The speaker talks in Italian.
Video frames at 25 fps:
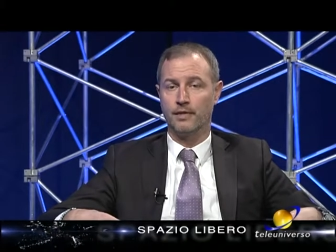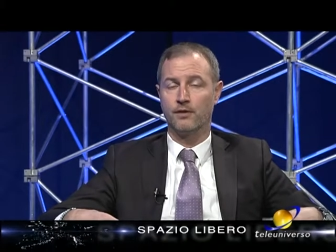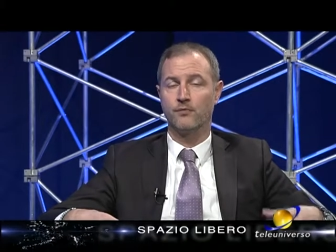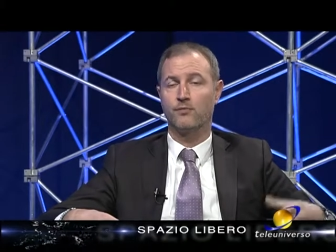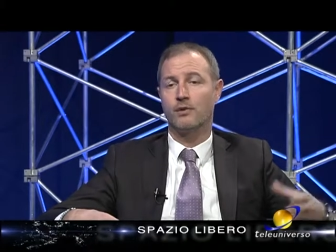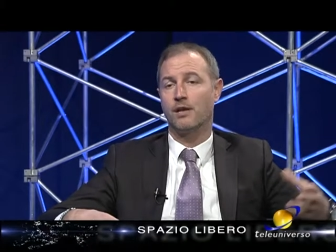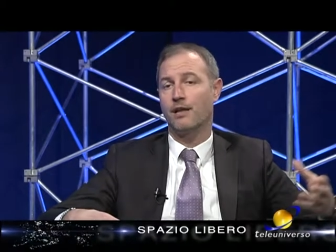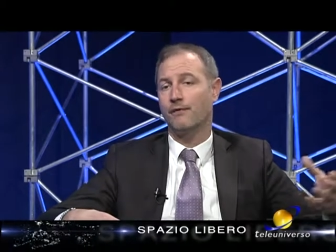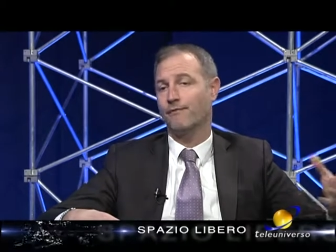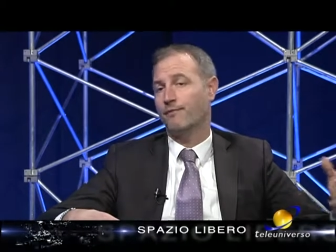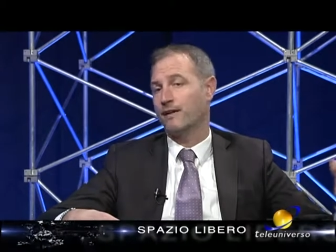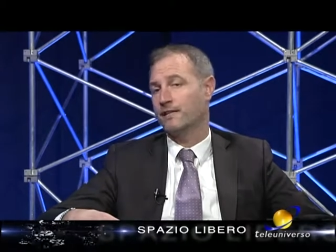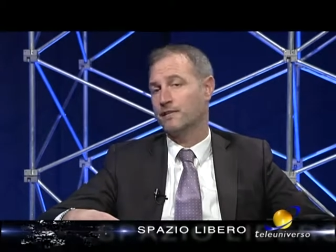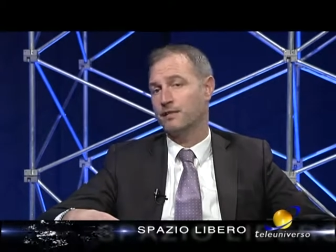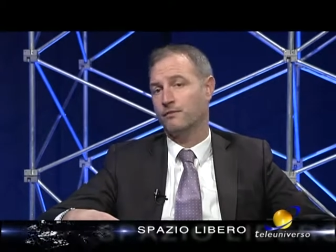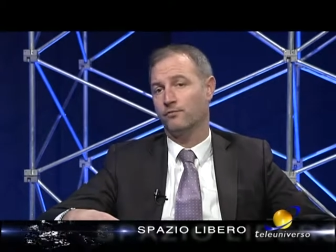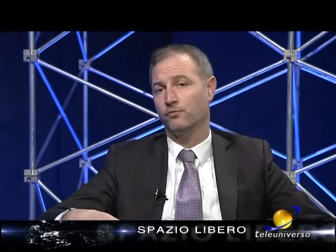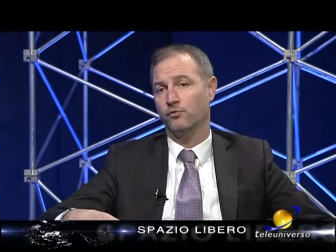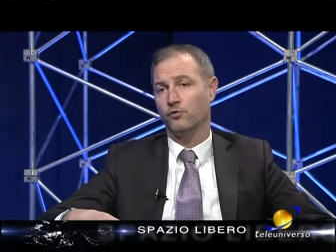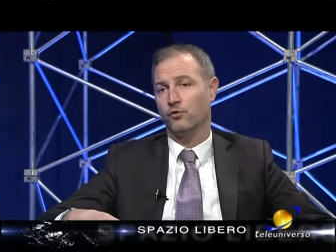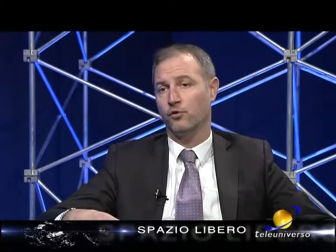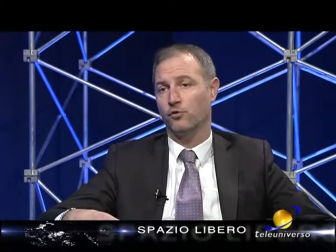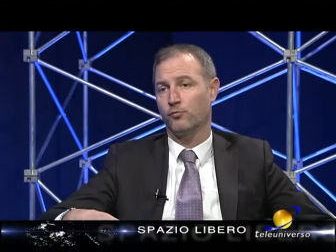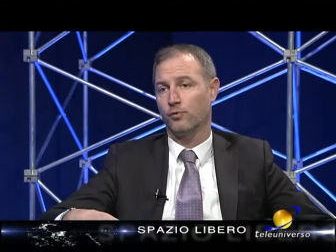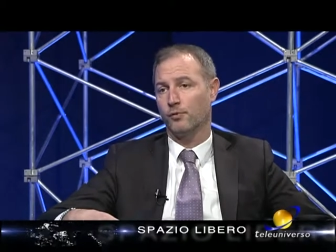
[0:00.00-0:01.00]
In quella fase
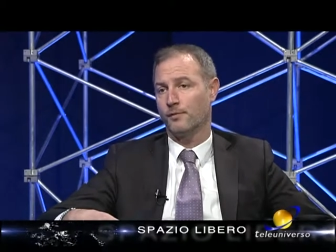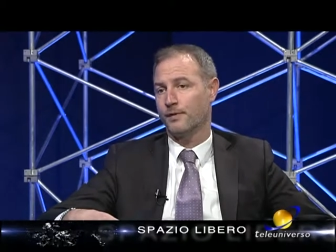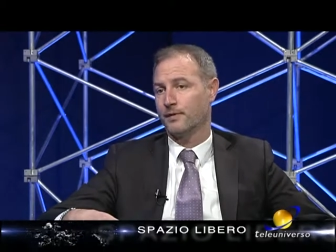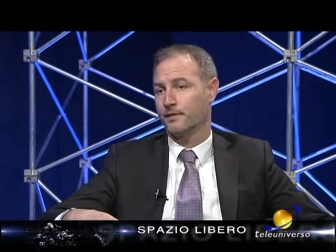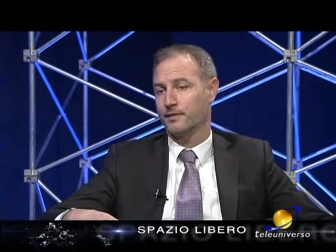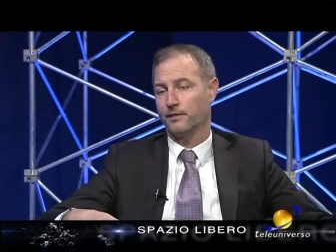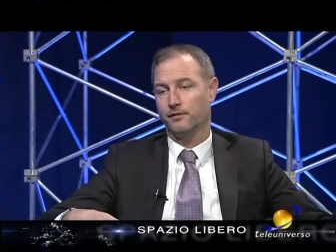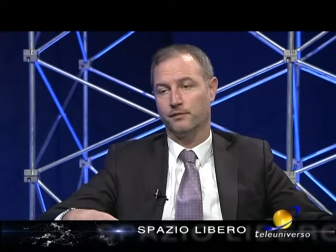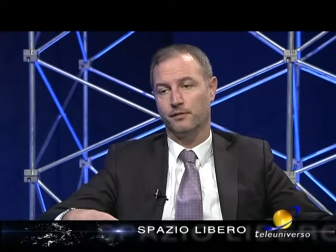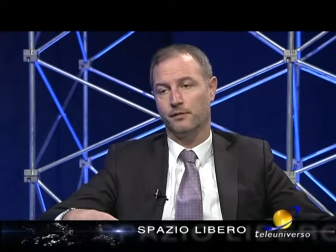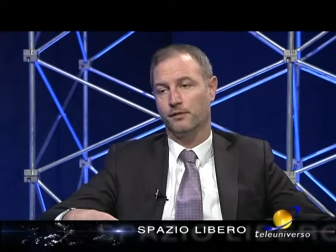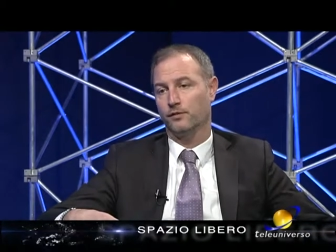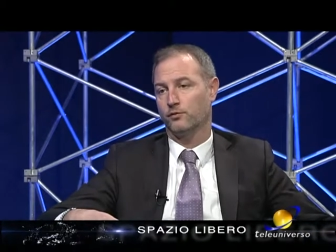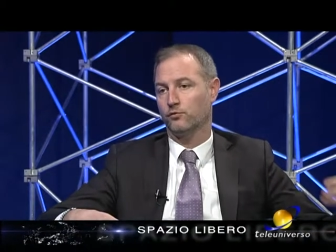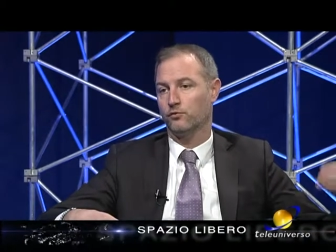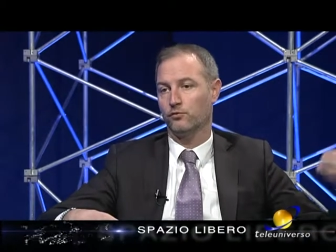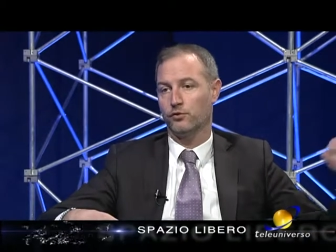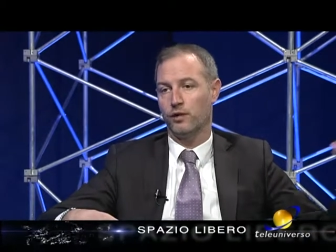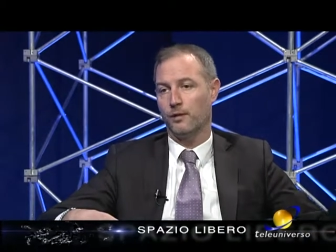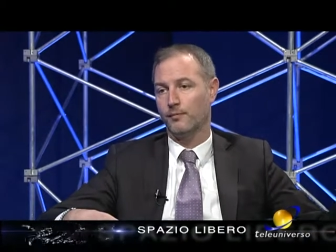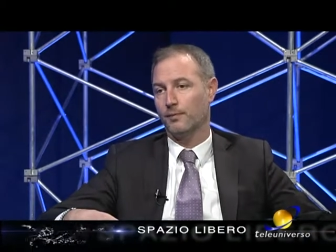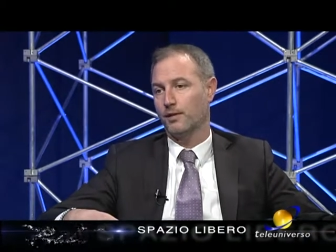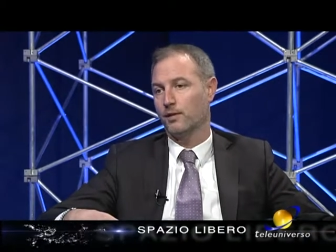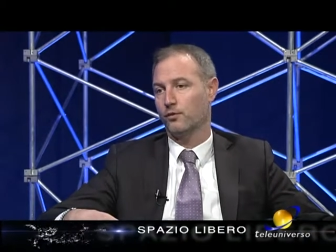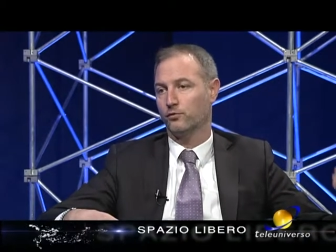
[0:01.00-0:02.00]
furono promesse
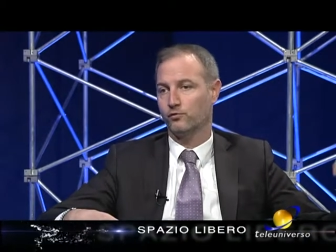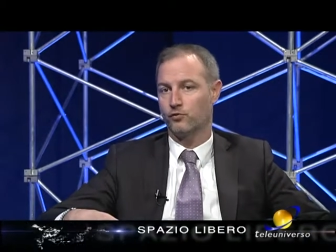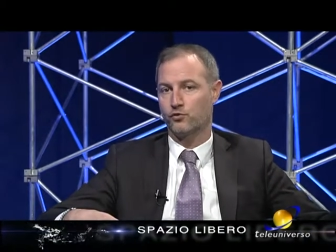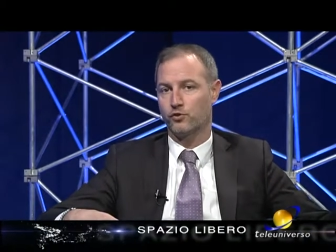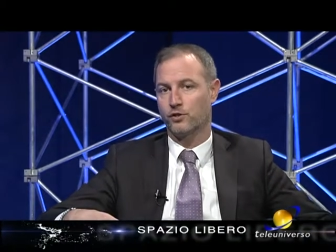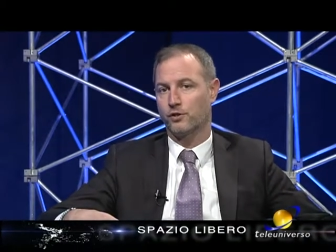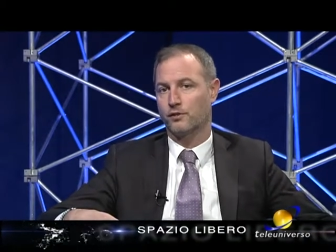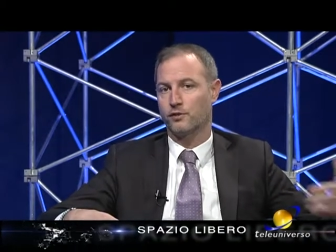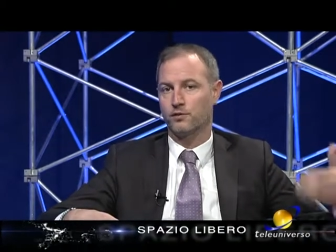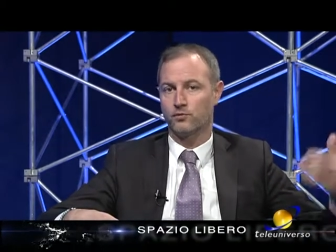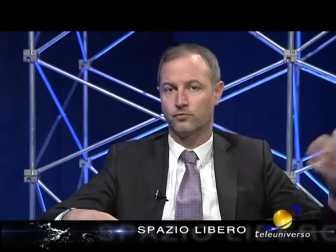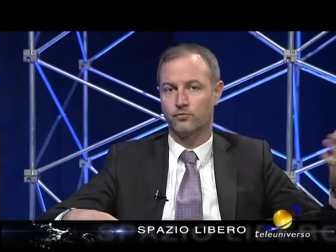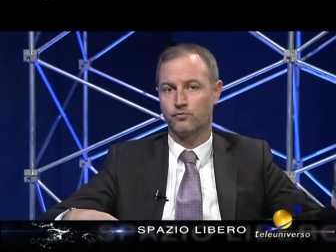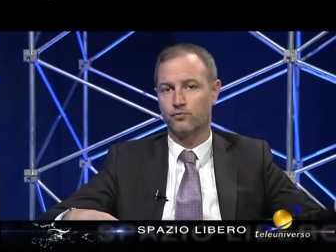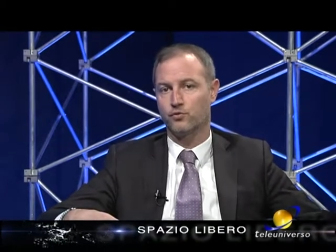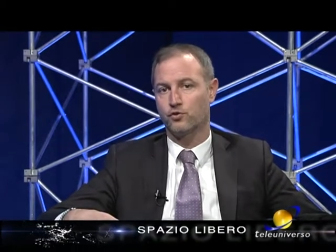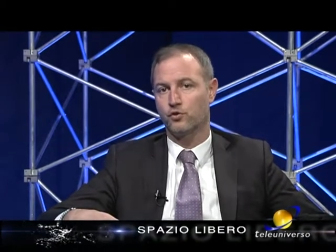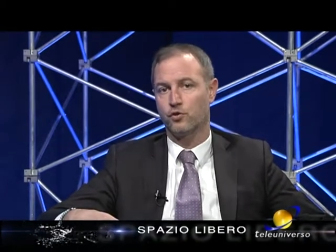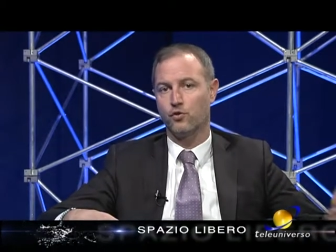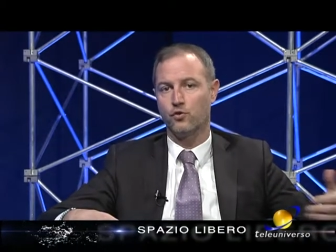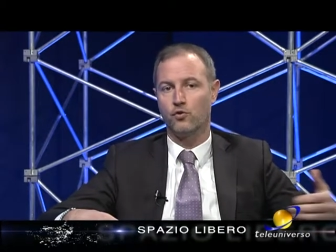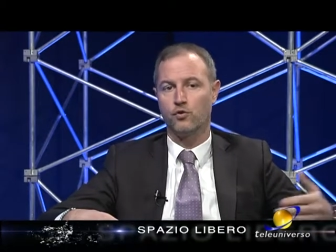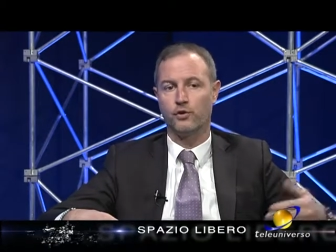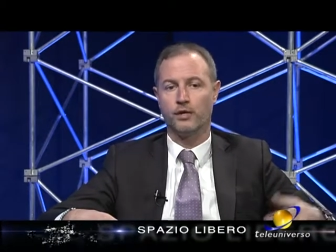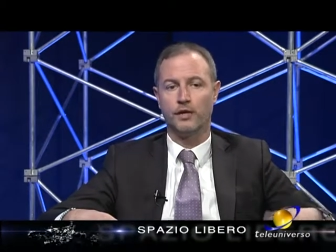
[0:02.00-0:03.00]
addirittura 1800
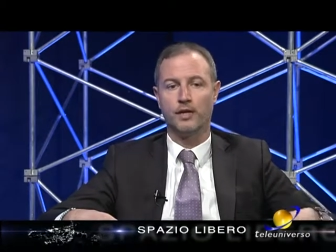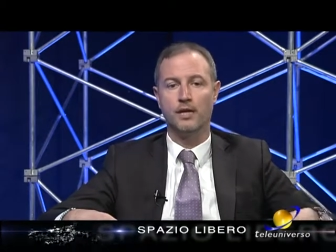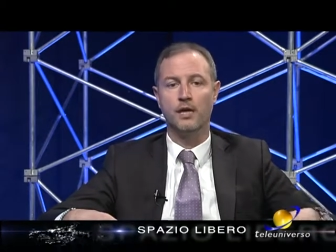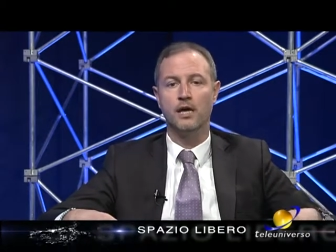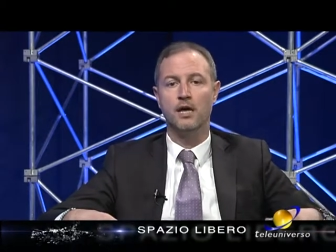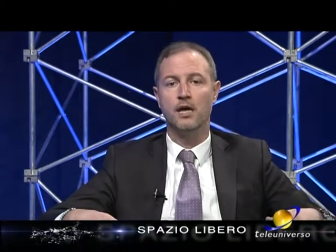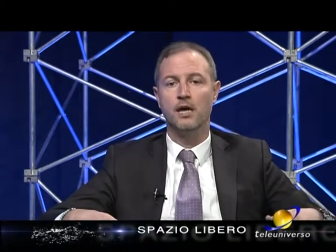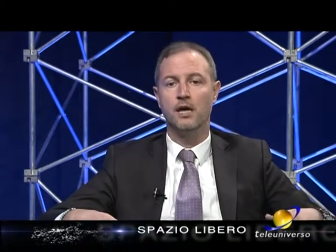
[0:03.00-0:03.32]
assunzioni